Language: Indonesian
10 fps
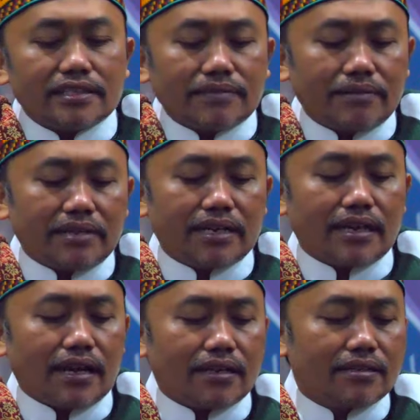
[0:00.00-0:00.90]
sama
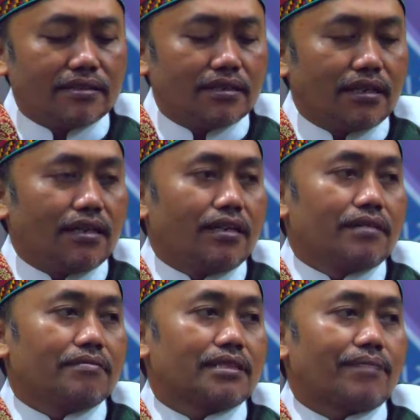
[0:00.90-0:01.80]
mereka.
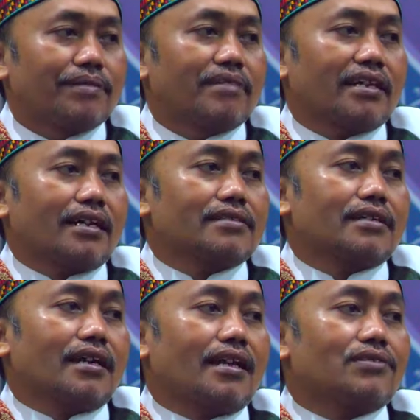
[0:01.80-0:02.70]
Tapi mereka
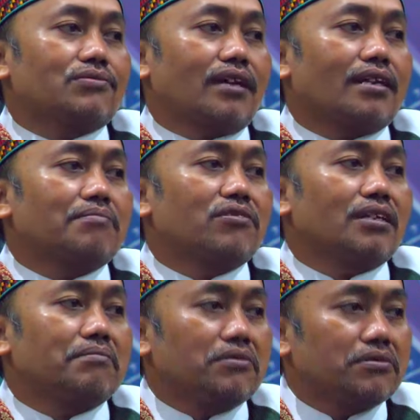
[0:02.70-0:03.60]
sekarang sudah
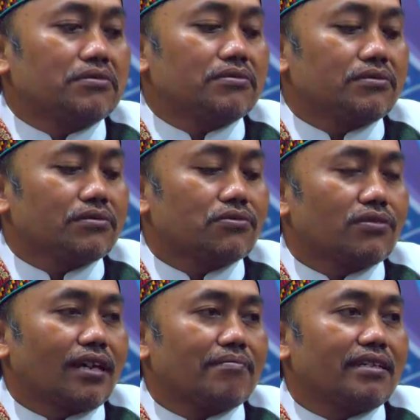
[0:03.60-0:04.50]
lembut-lembut,
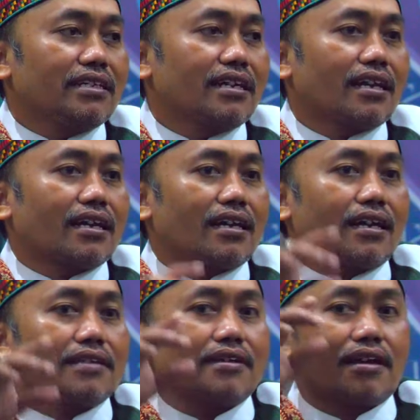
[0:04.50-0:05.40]
sudah meninggalkan
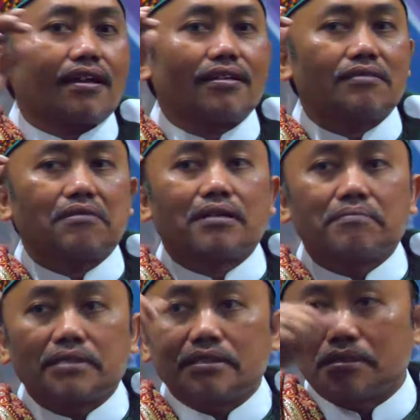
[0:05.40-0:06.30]
ajaran
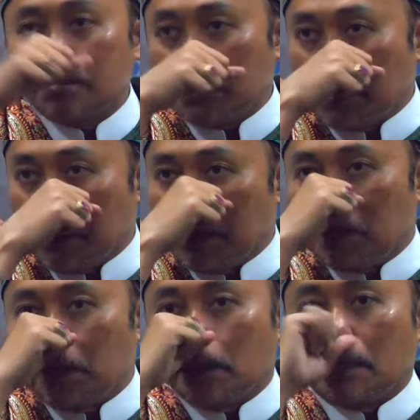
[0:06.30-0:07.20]
Wahabi.
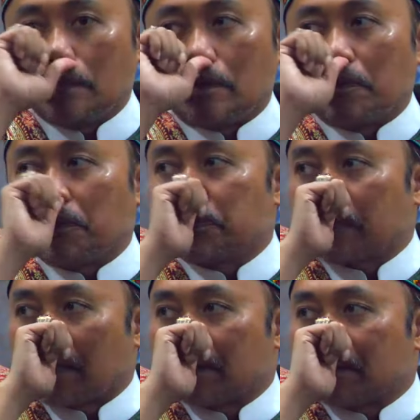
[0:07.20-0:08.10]
50
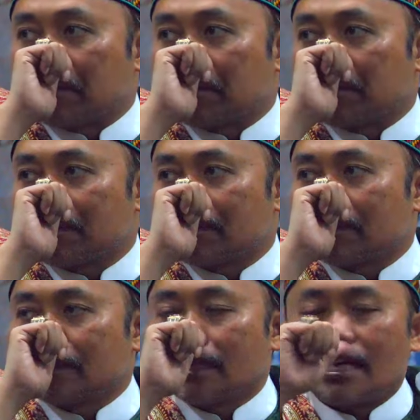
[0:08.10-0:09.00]
ustadz ini.
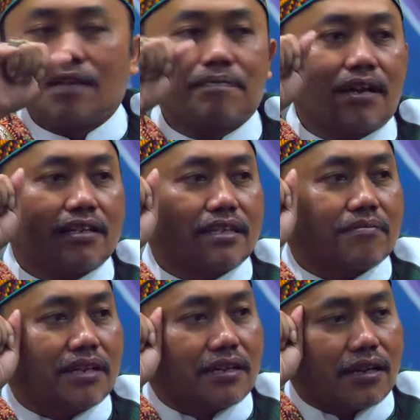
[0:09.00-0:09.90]
Apa kata
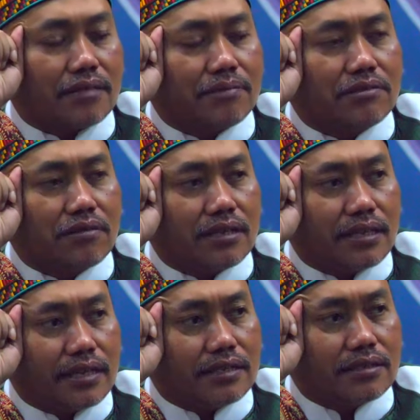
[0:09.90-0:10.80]
mereka? Betul
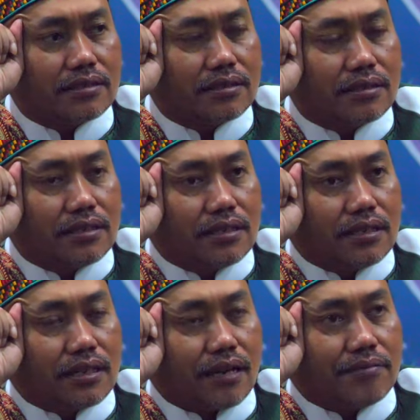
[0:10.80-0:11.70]
Kiai.
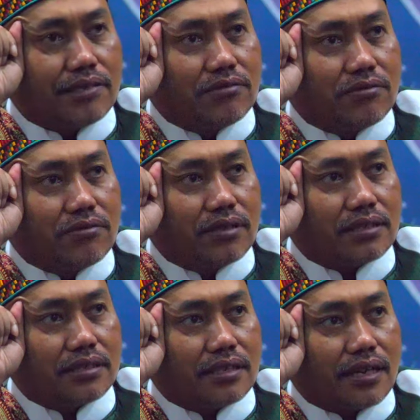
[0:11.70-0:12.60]
Kami dulu
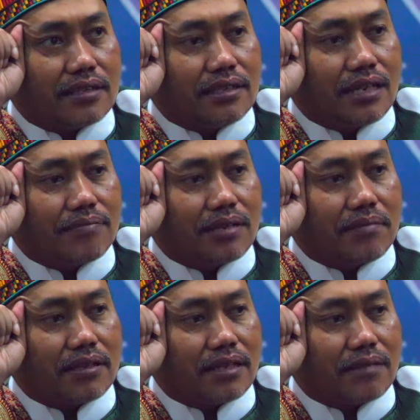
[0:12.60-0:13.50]
ketika tidak
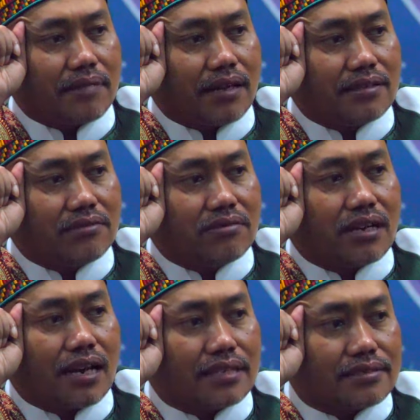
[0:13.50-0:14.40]
bermadhab hati itu
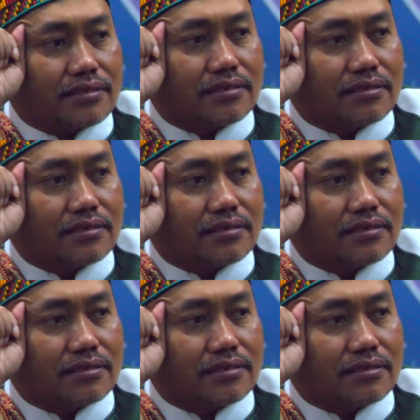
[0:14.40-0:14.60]
keras.